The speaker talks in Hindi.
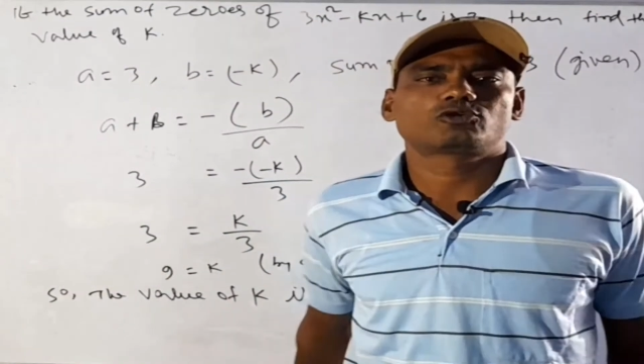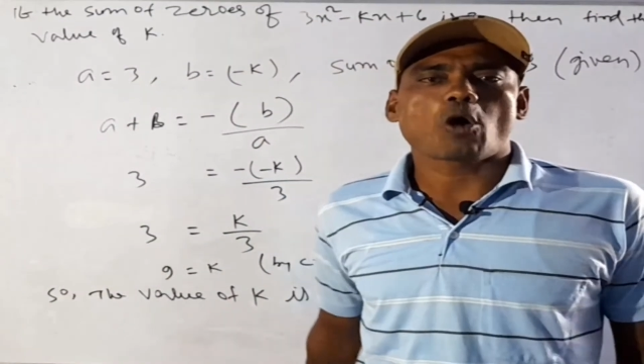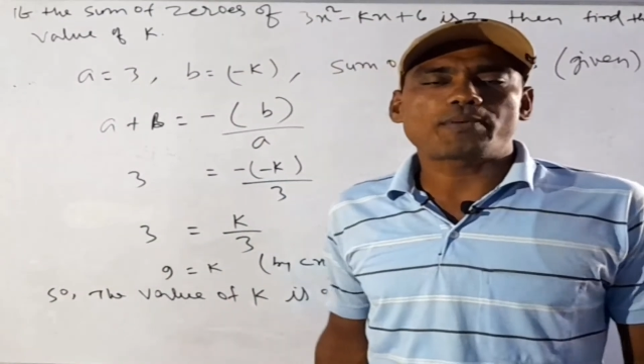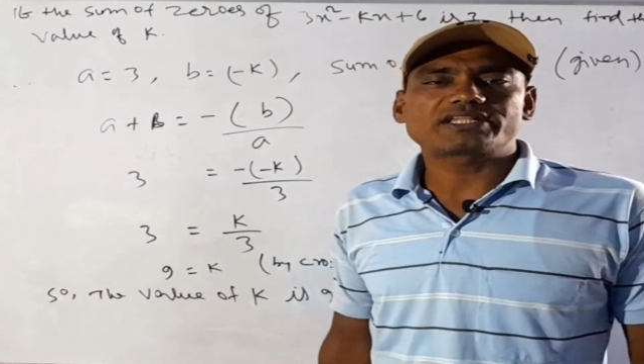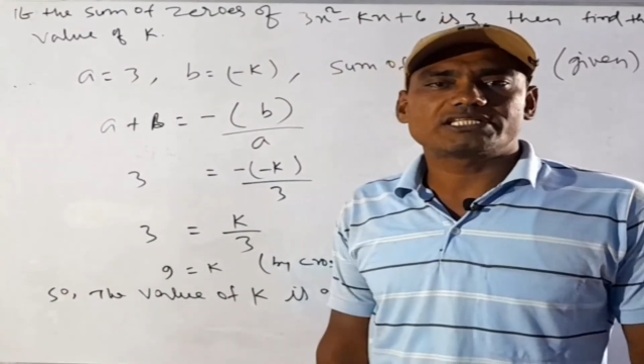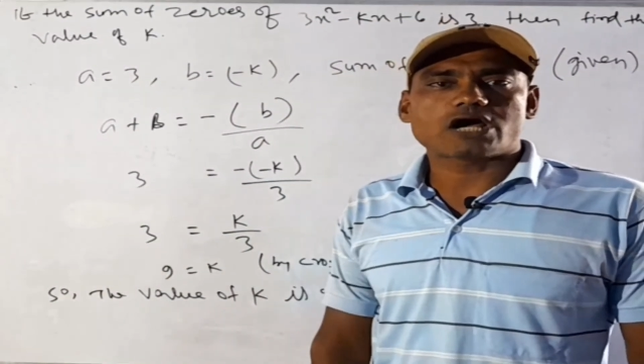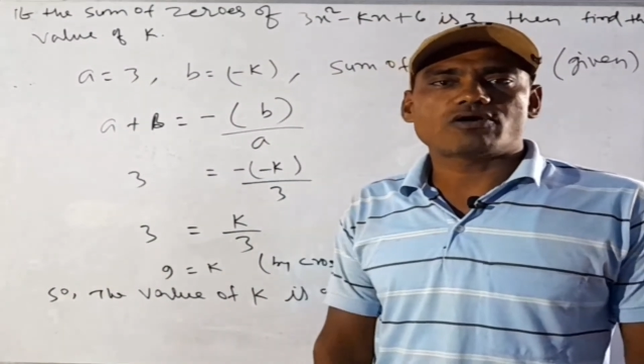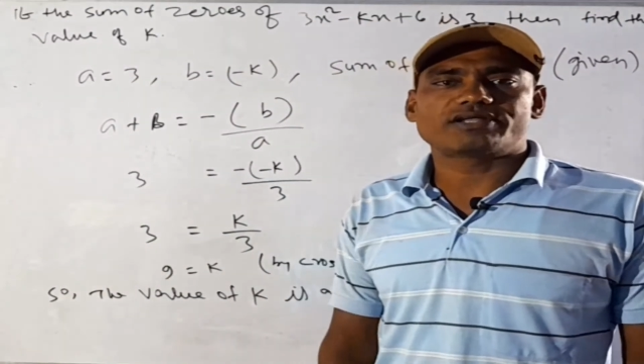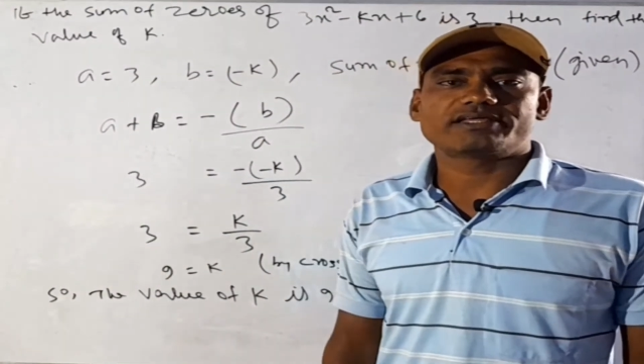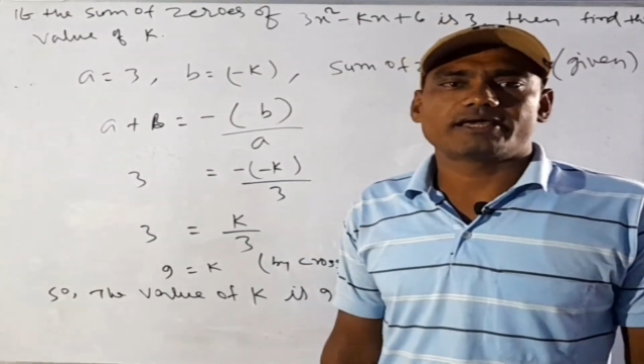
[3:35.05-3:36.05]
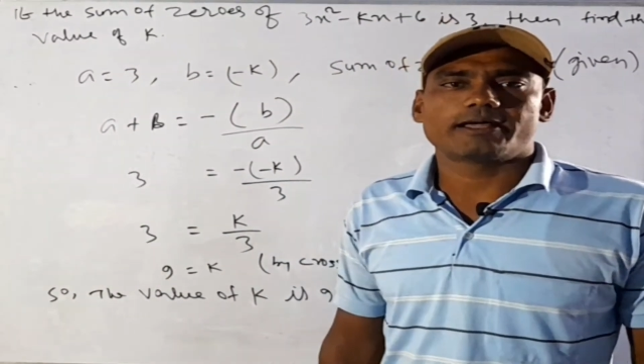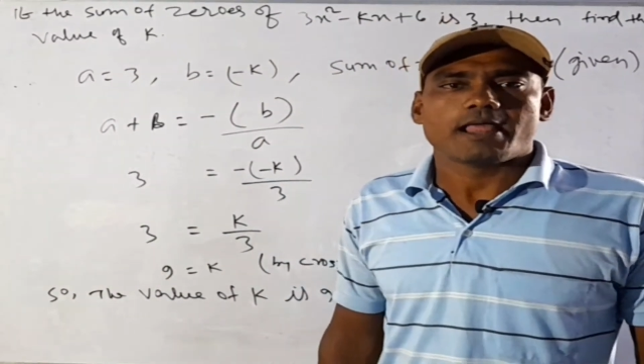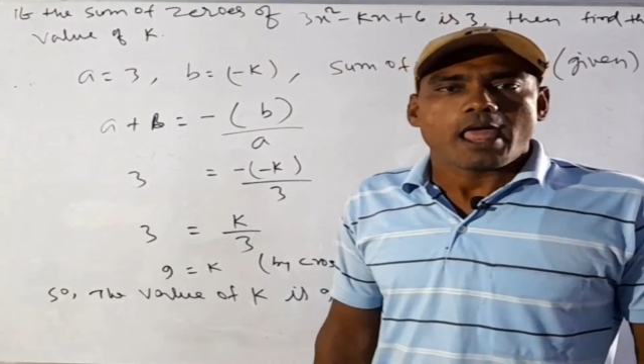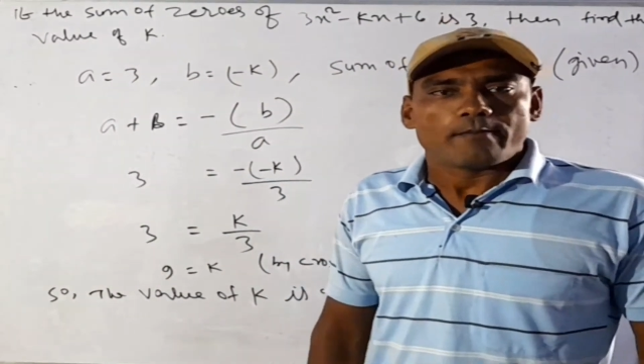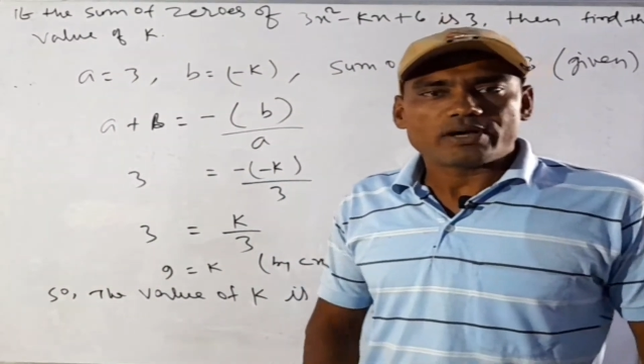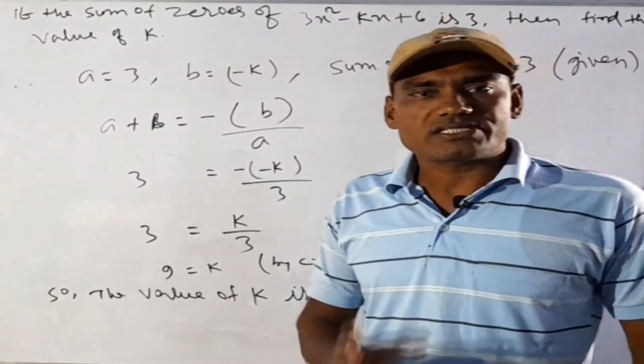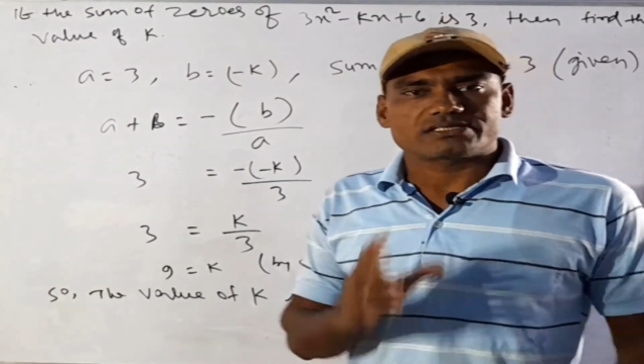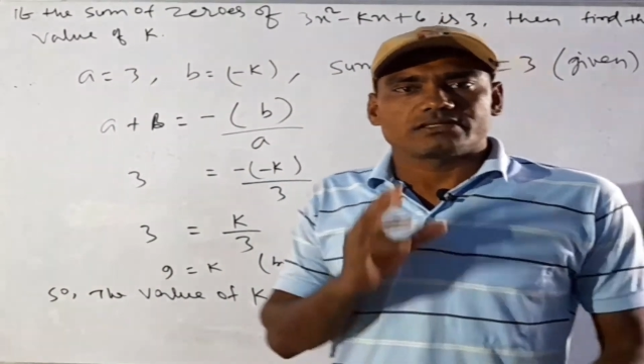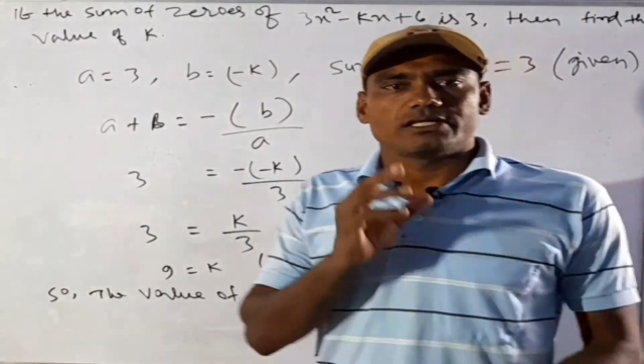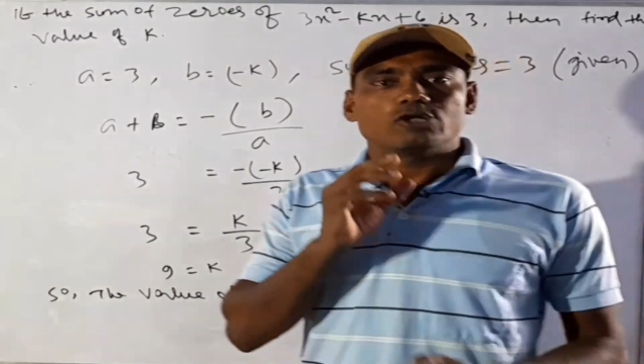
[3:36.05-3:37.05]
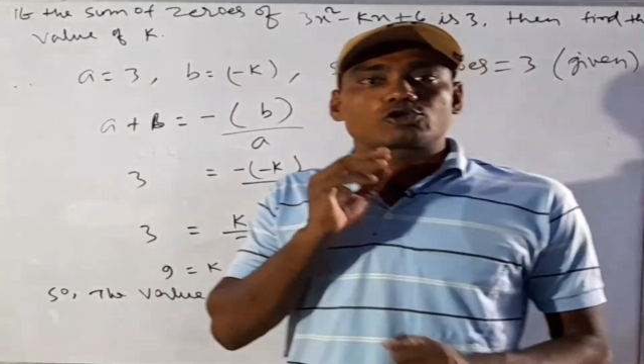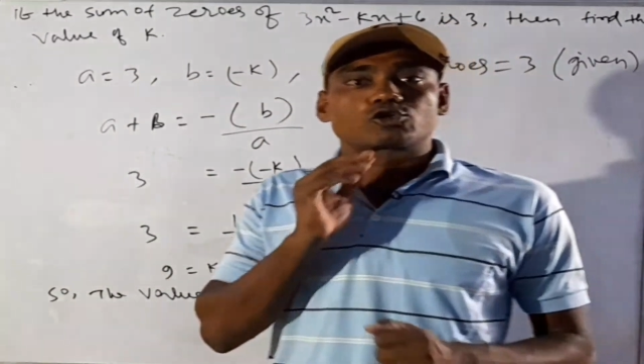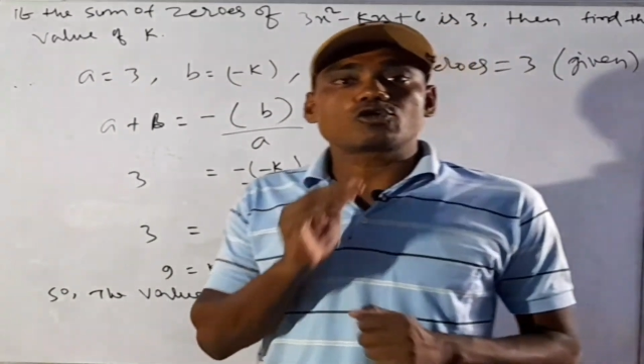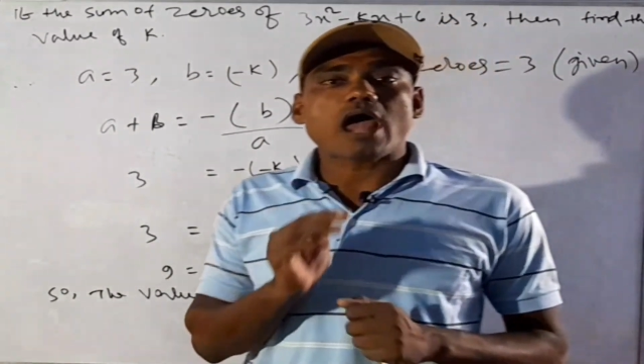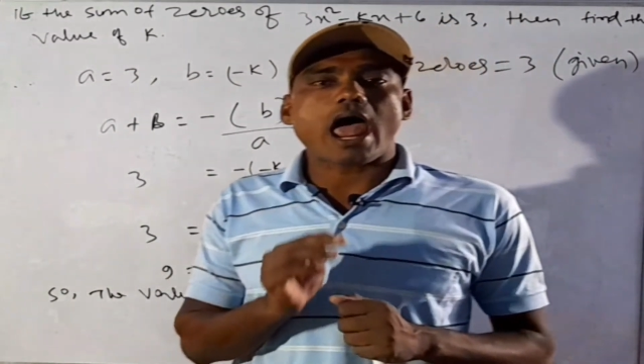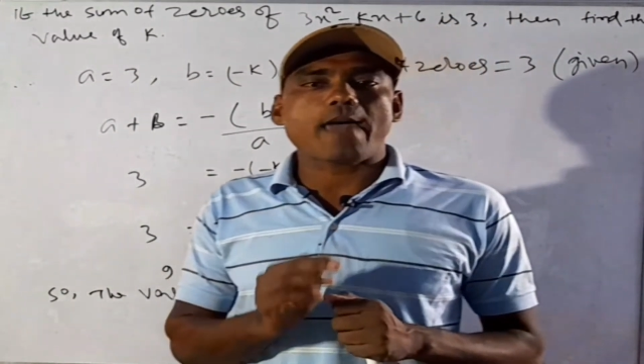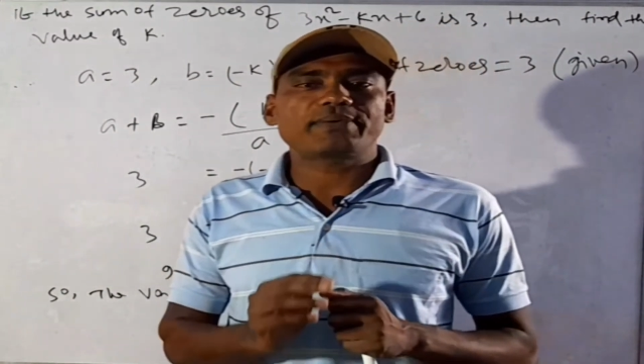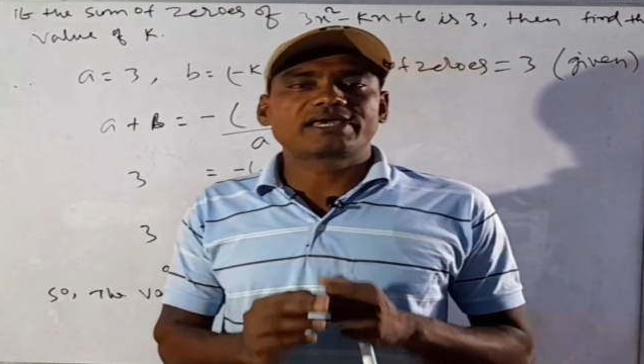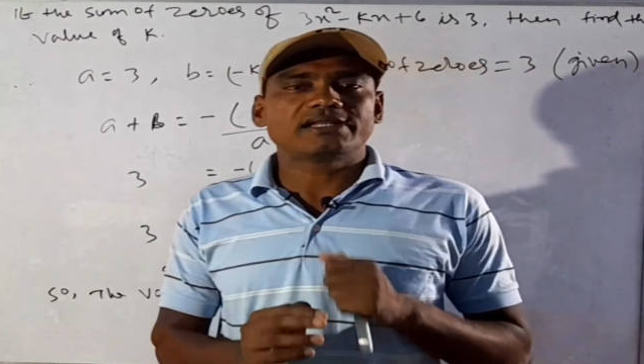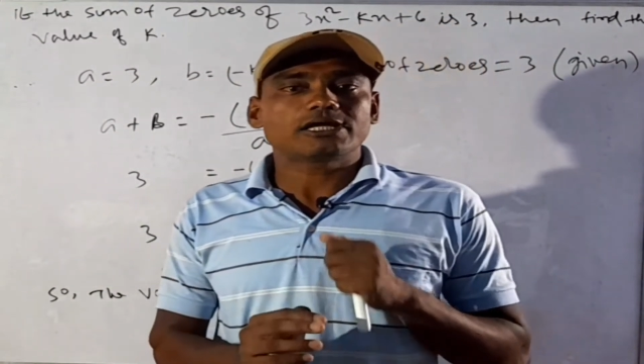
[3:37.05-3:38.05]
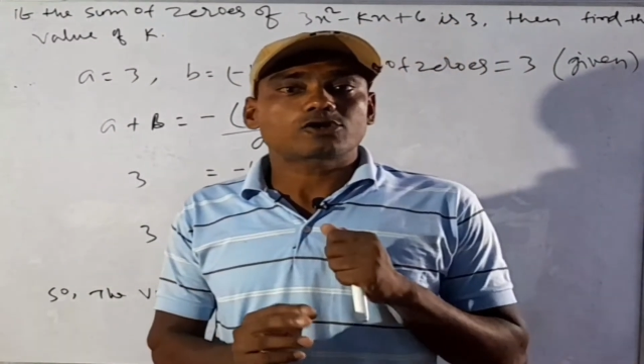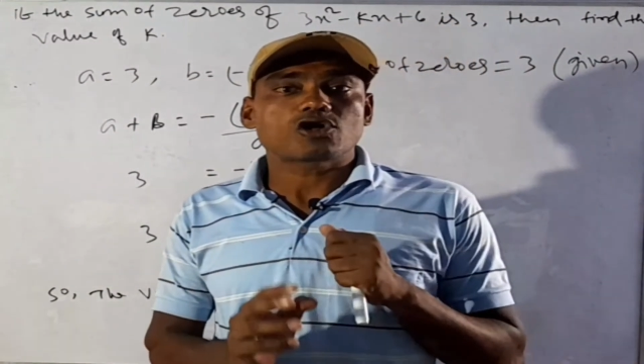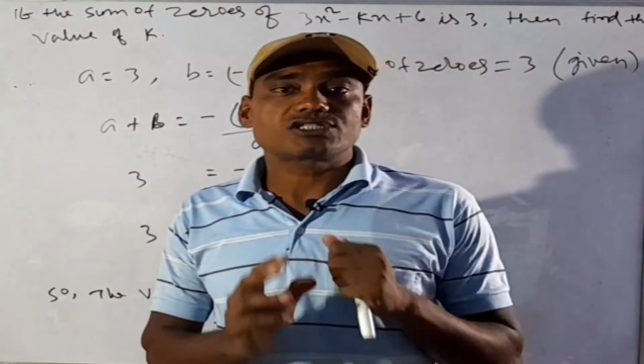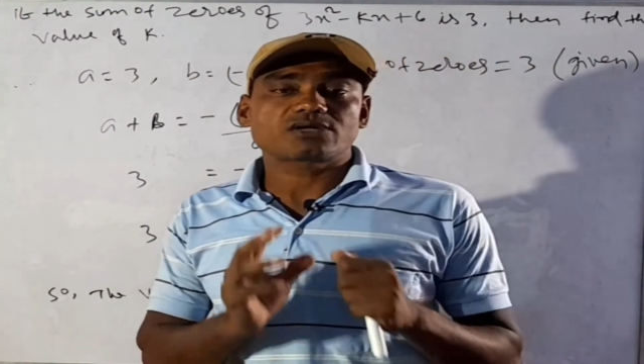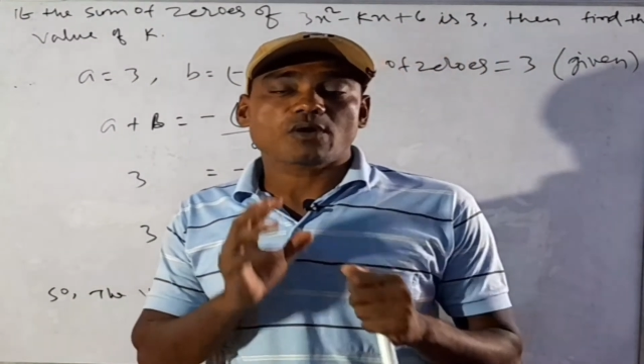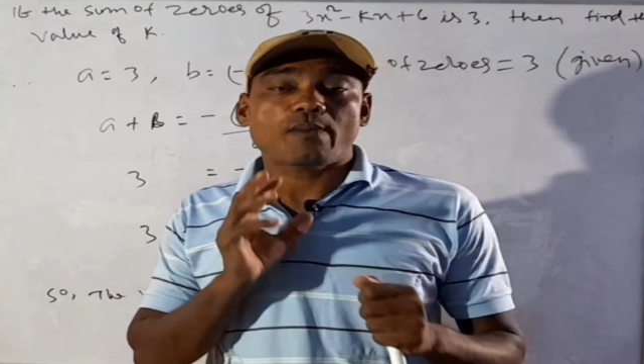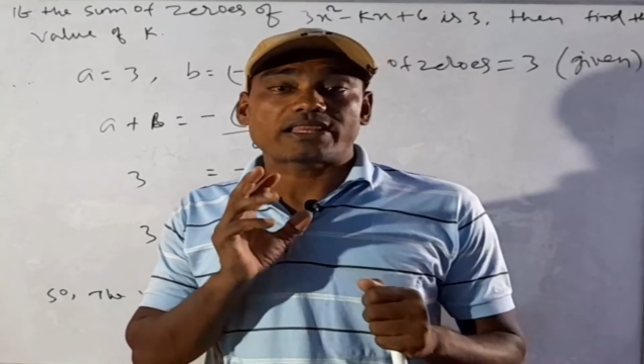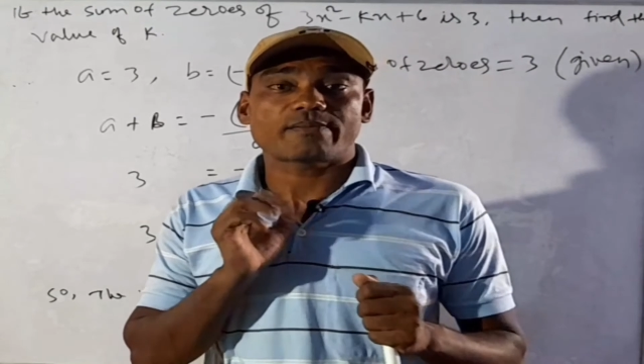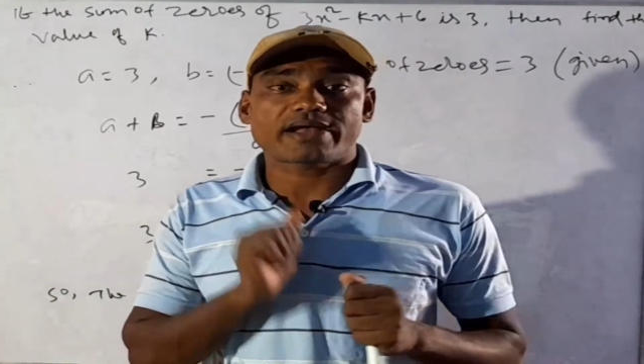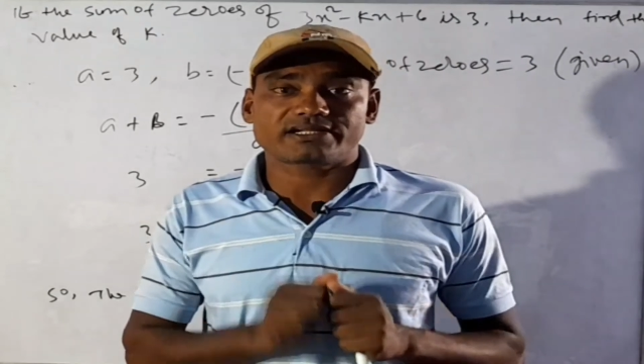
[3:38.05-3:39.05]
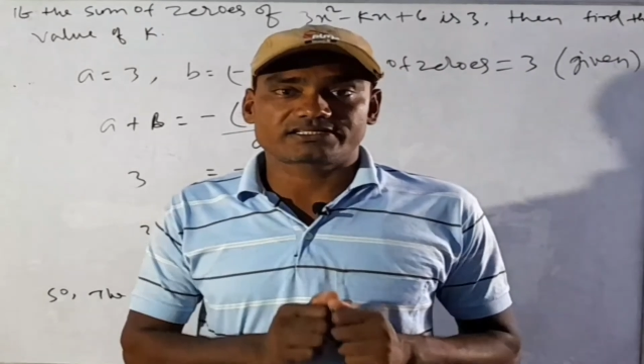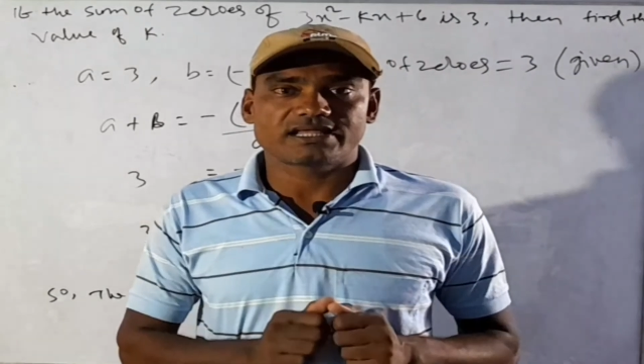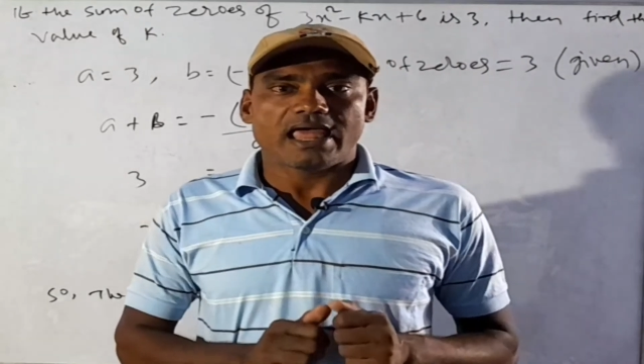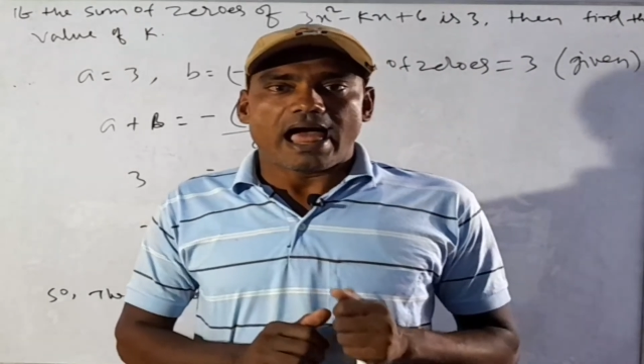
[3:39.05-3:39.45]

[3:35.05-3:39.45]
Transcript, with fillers: टॉपिक दिया हुआ नहीं है बस यू शुड हैव क्लियर कॉन्सेप्ट ऑफ मैथमेटिक्स